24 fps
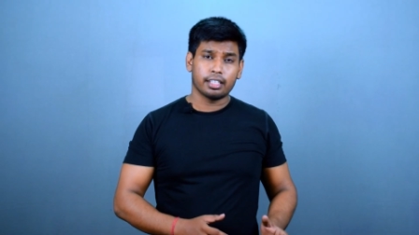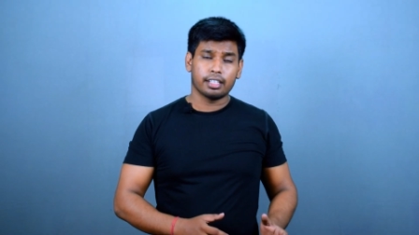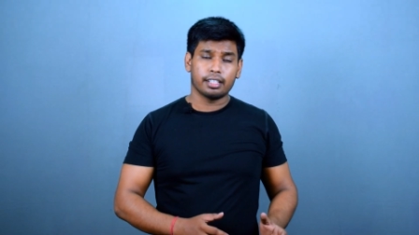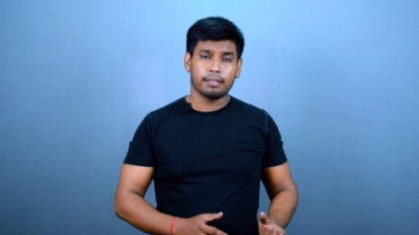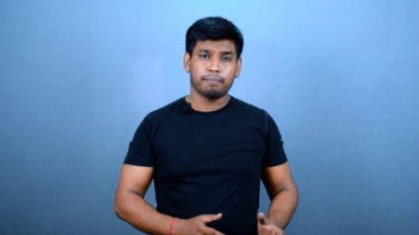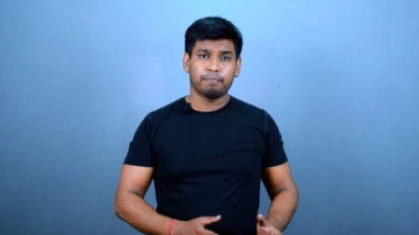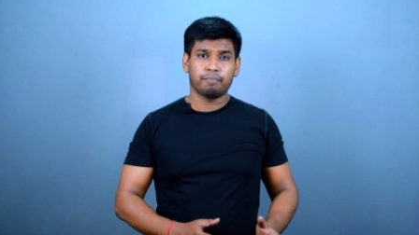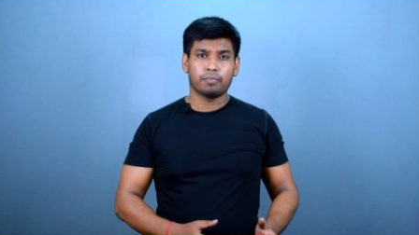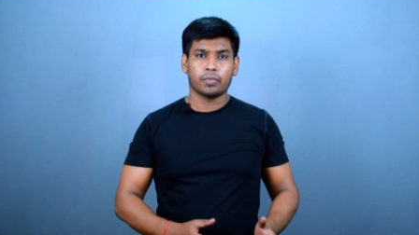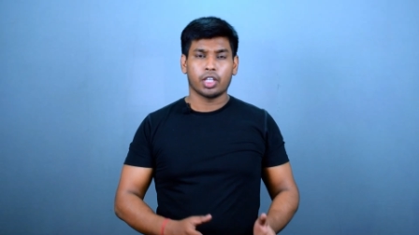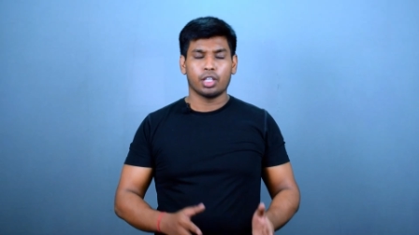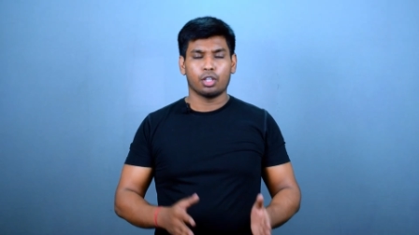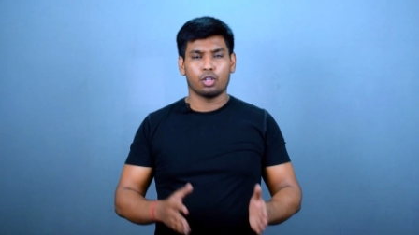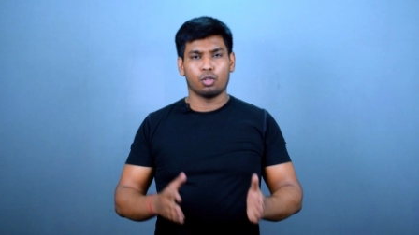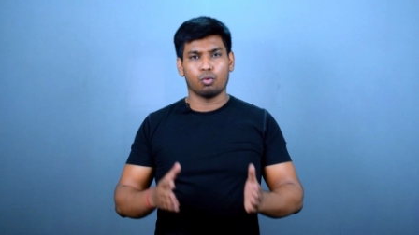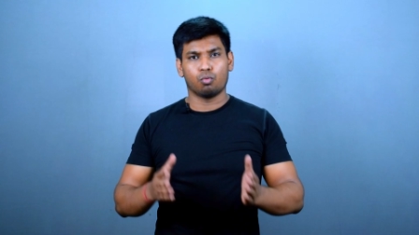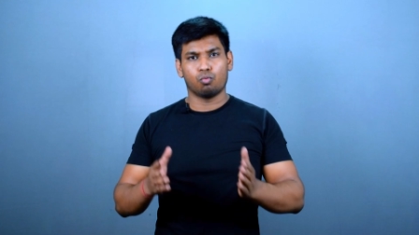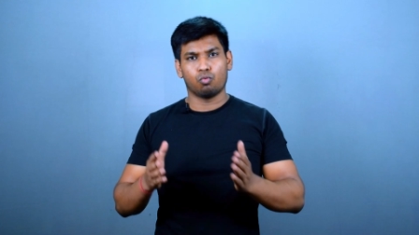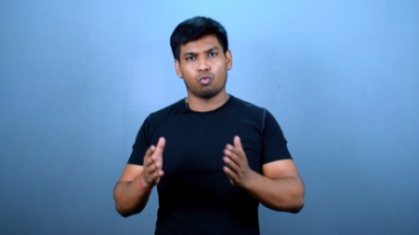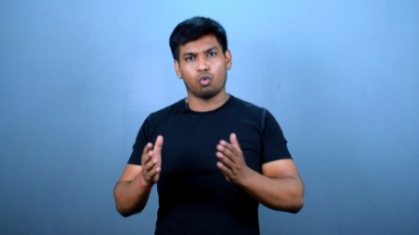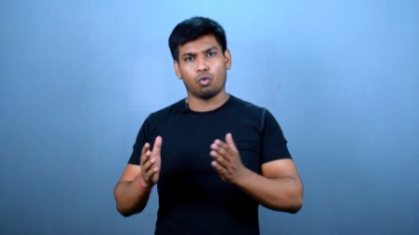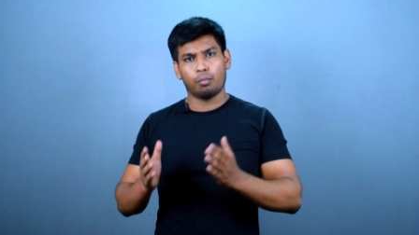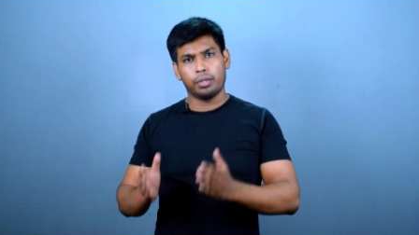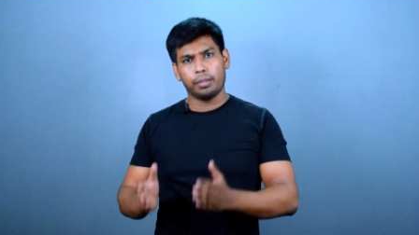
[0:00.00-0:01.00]
हैं तो
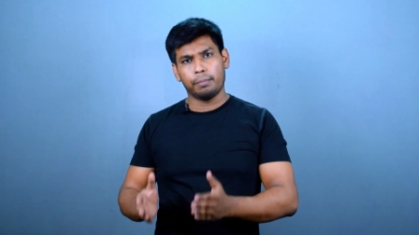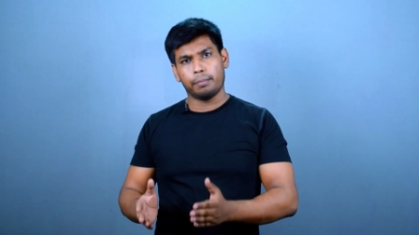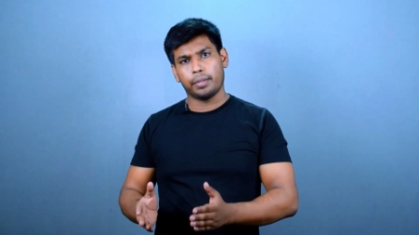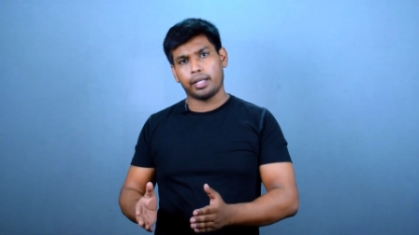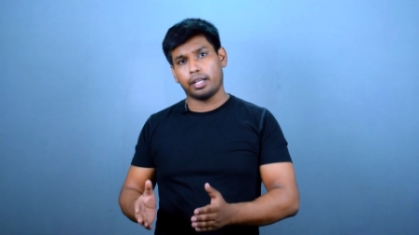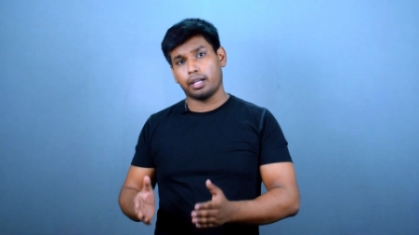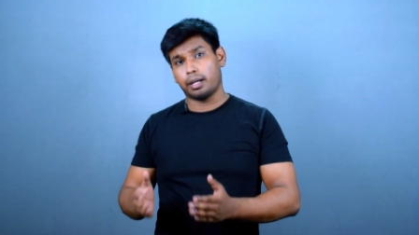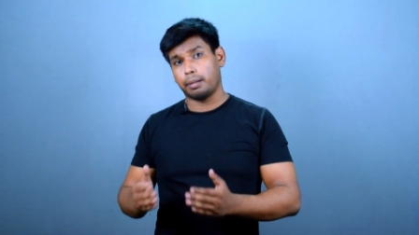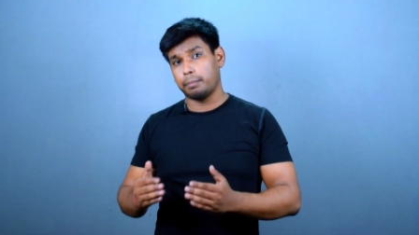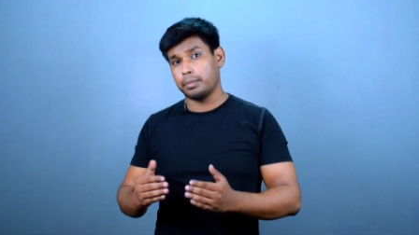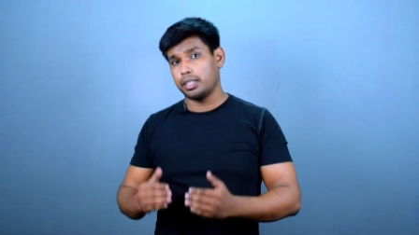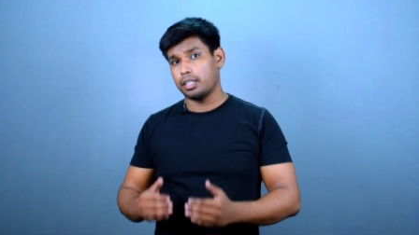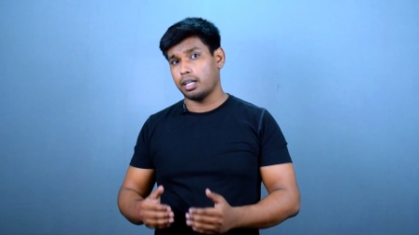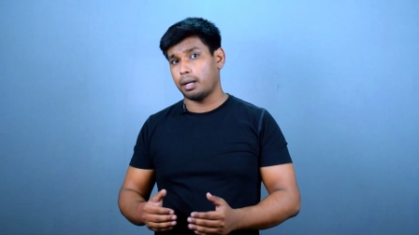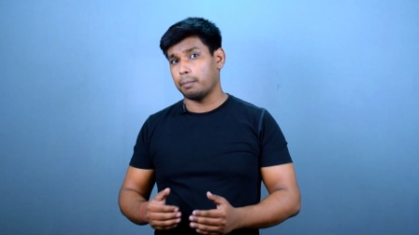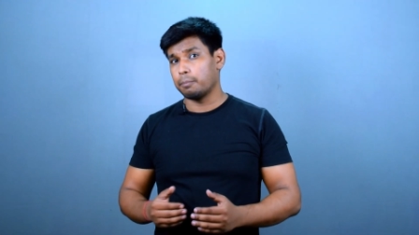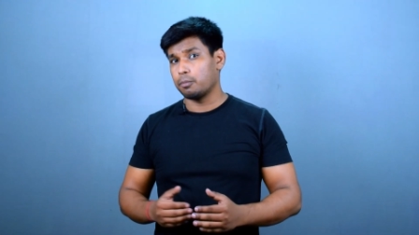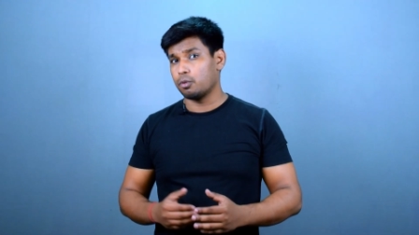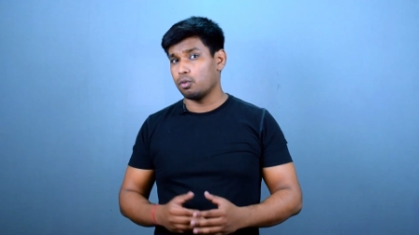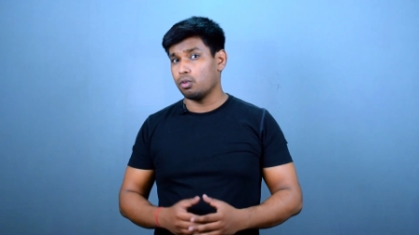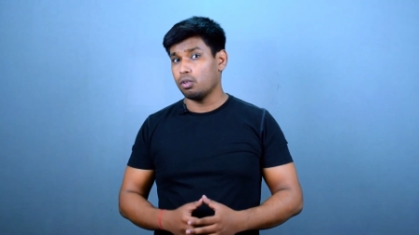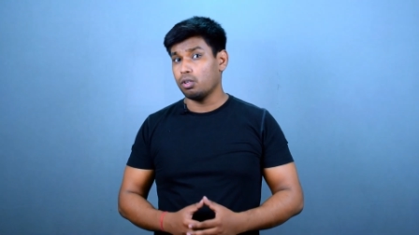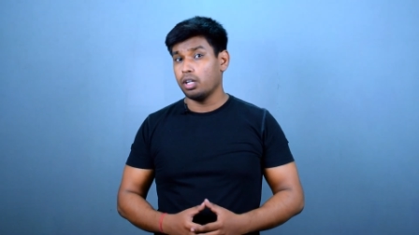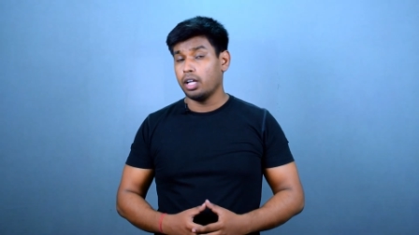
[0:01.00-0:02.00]
वो भी मैं अभी
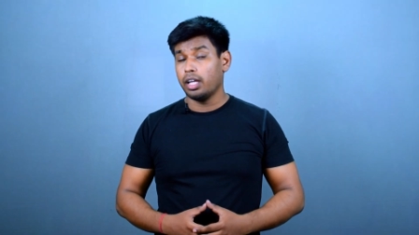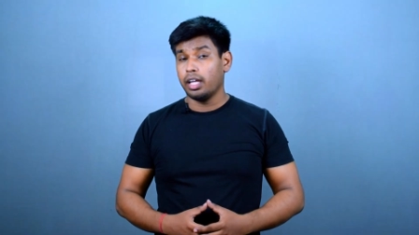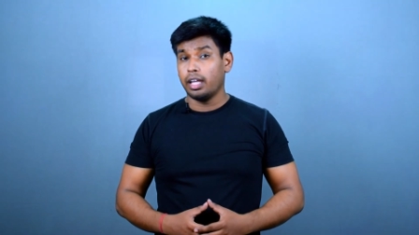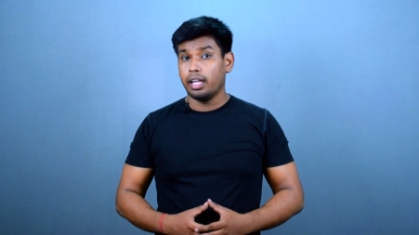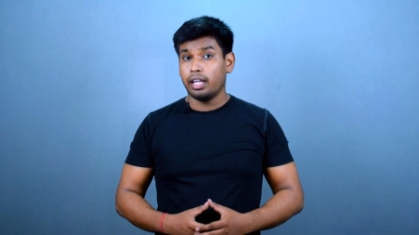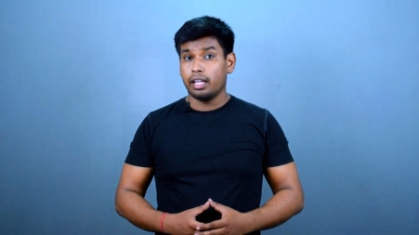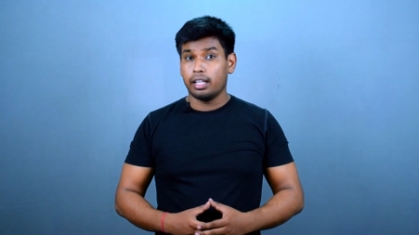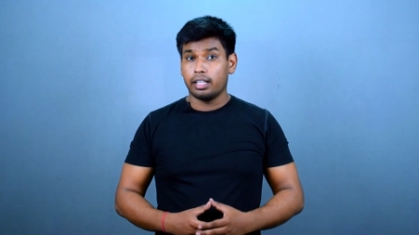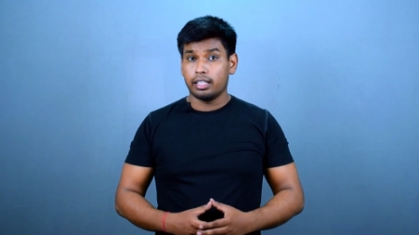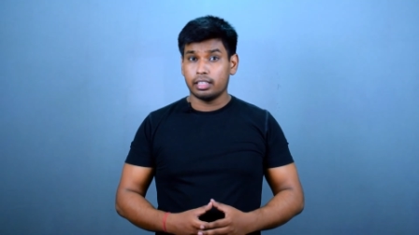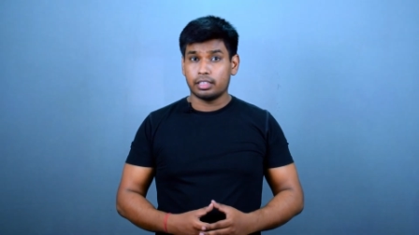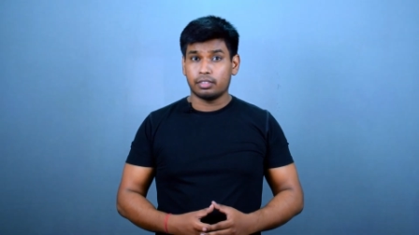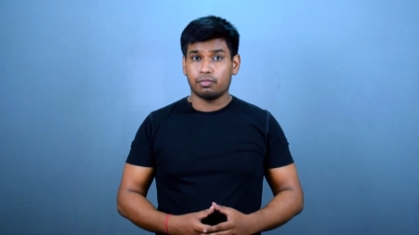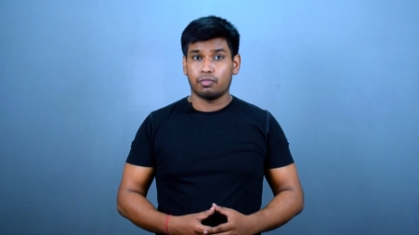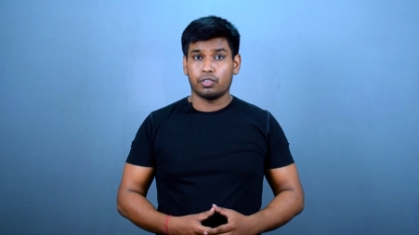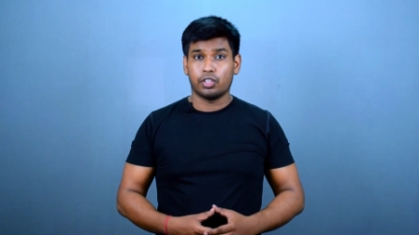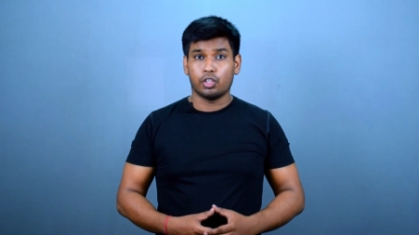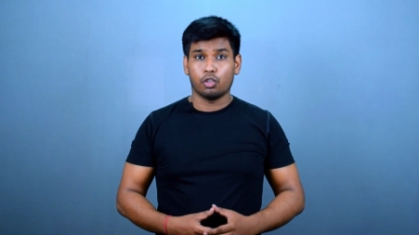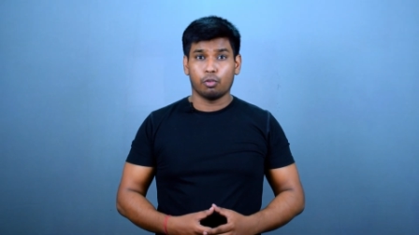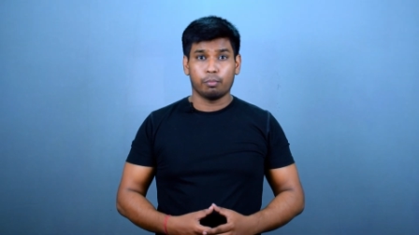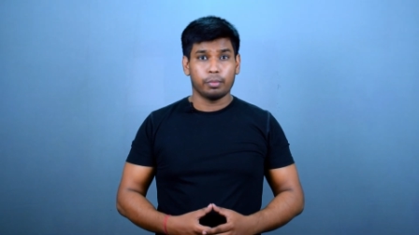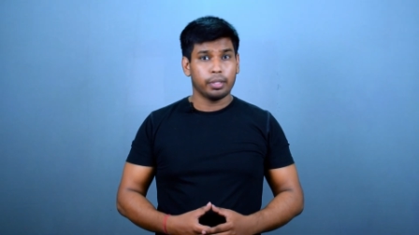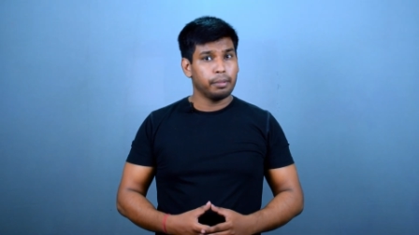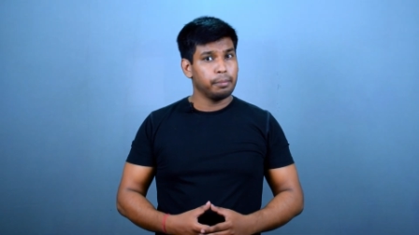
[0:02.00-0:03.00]
आपको इस
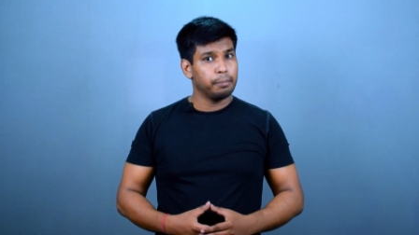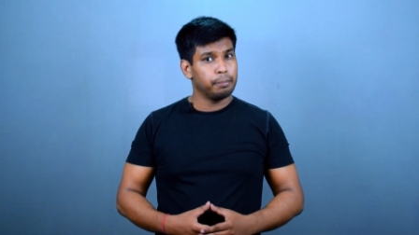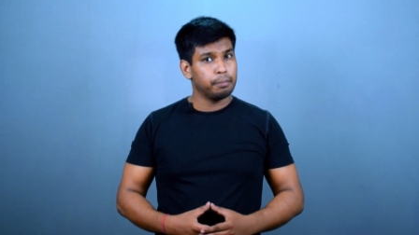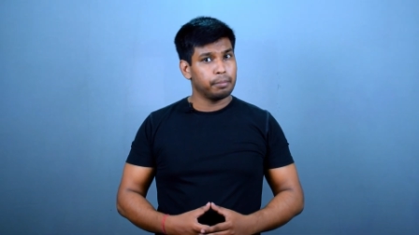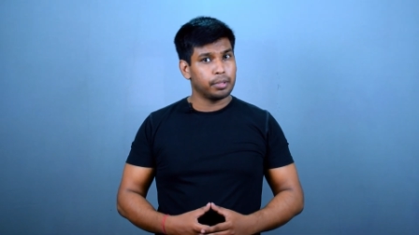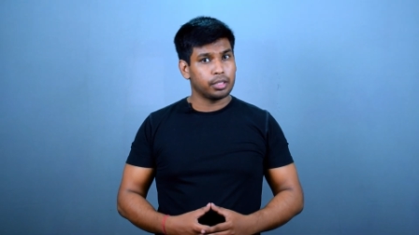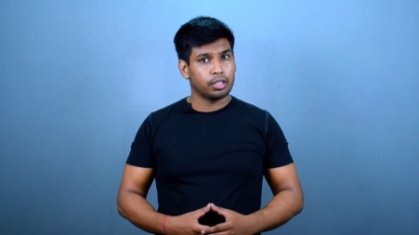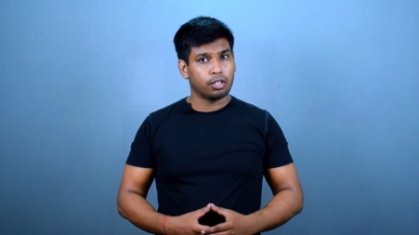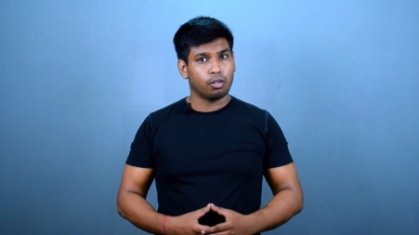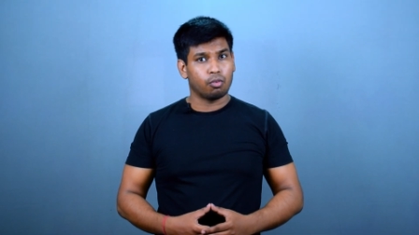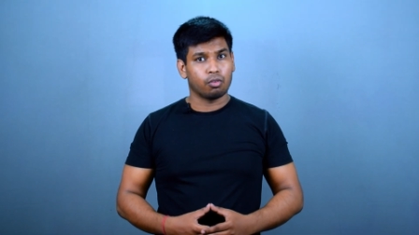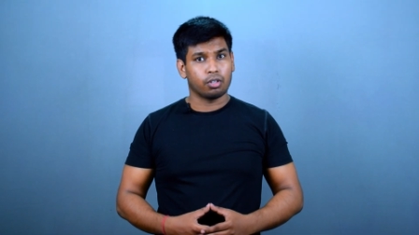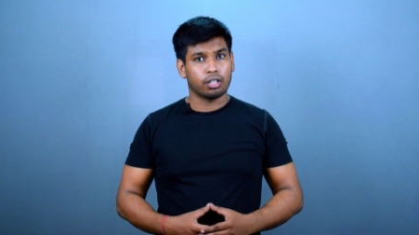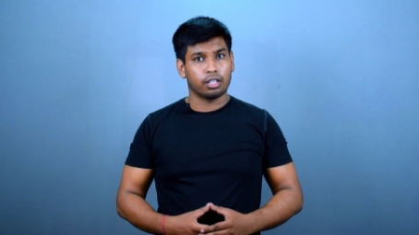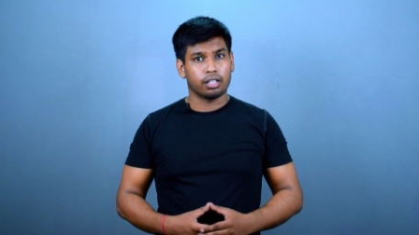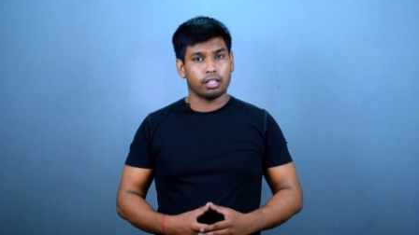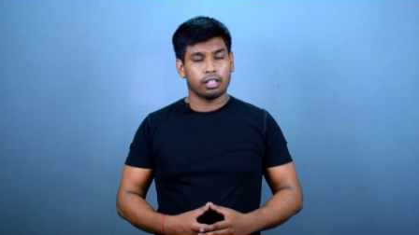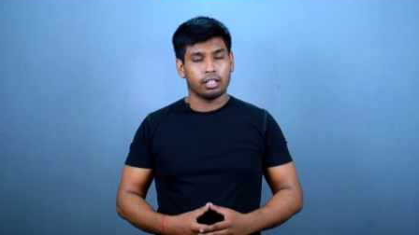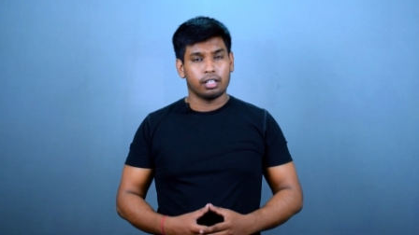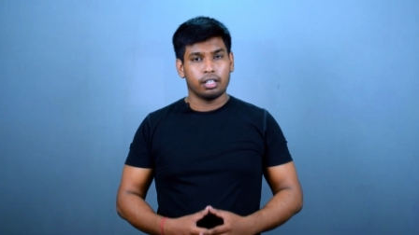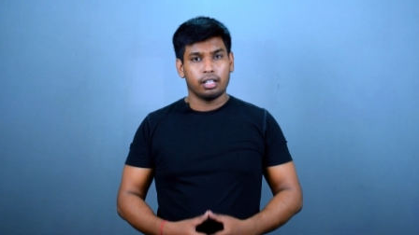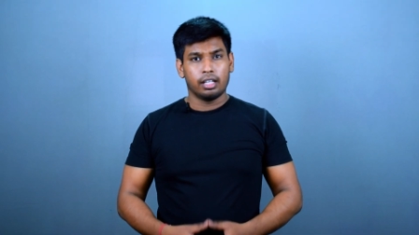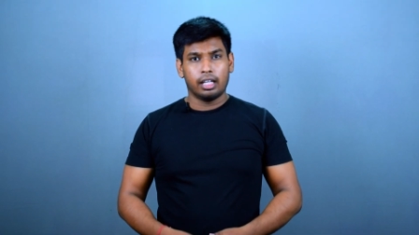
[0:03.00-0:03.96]
वीडियो में बताऊंगा